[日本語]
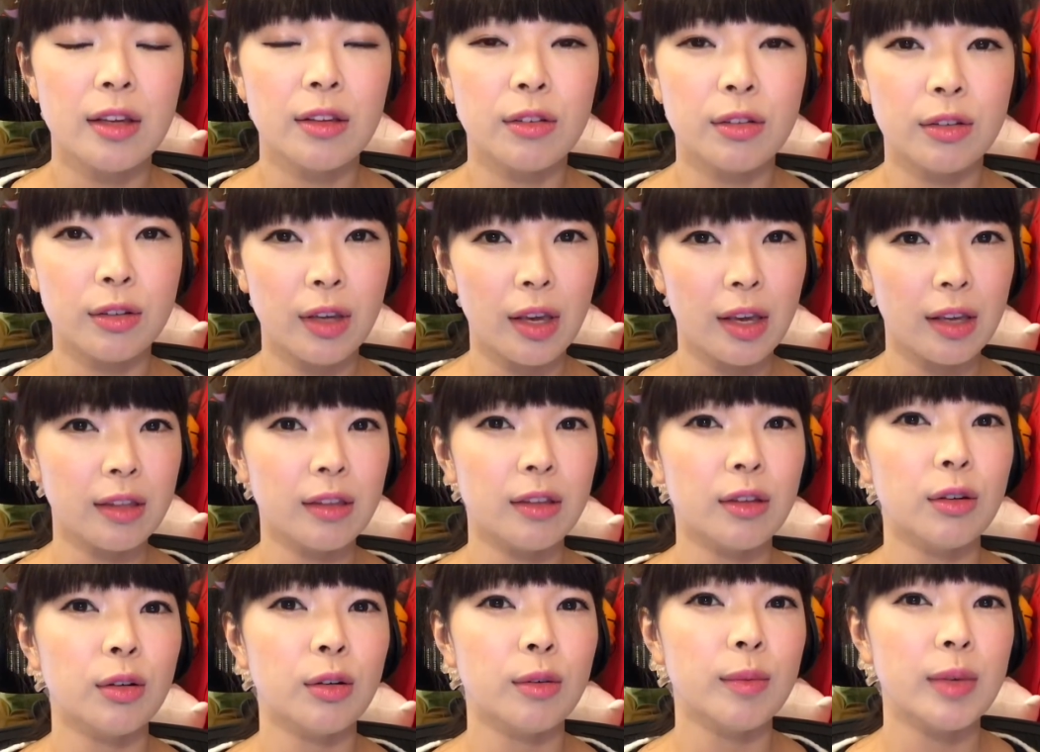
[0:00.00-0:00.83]
受
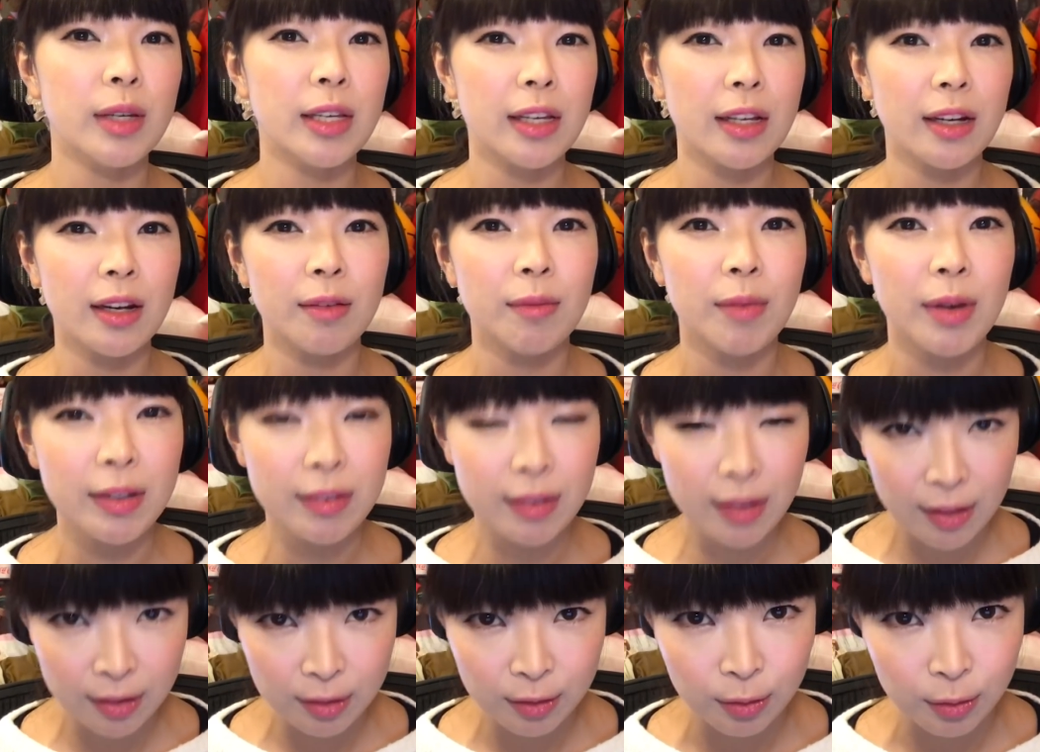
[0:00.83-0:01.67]
験に踏み切れま
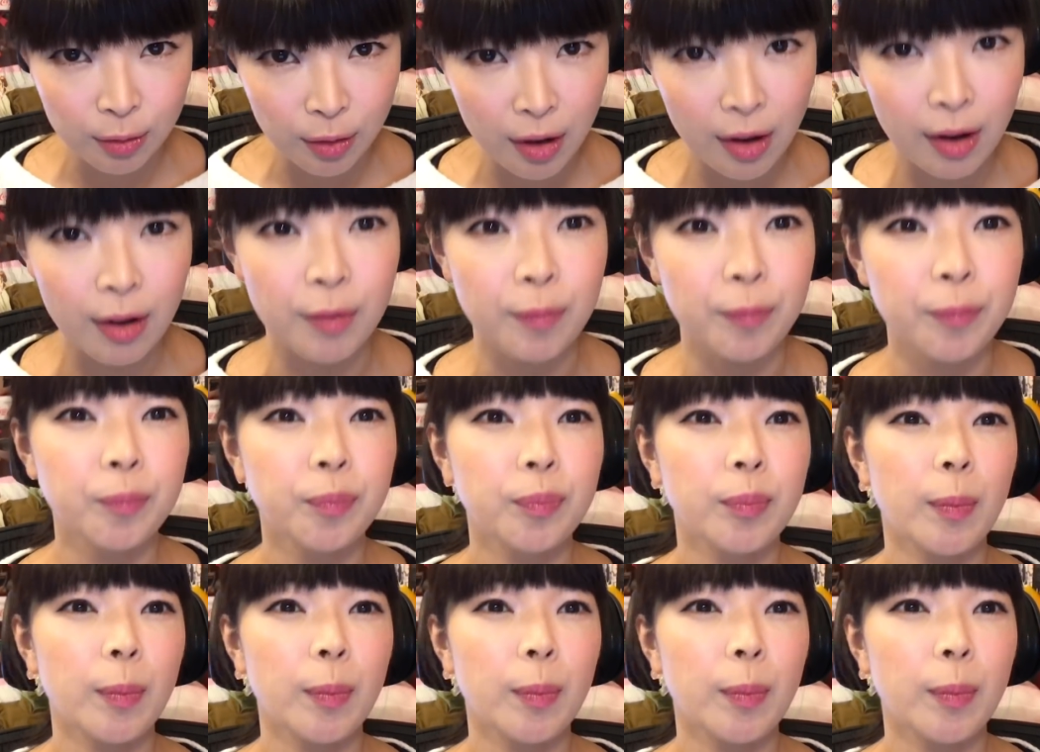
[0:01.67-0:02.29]
せんとか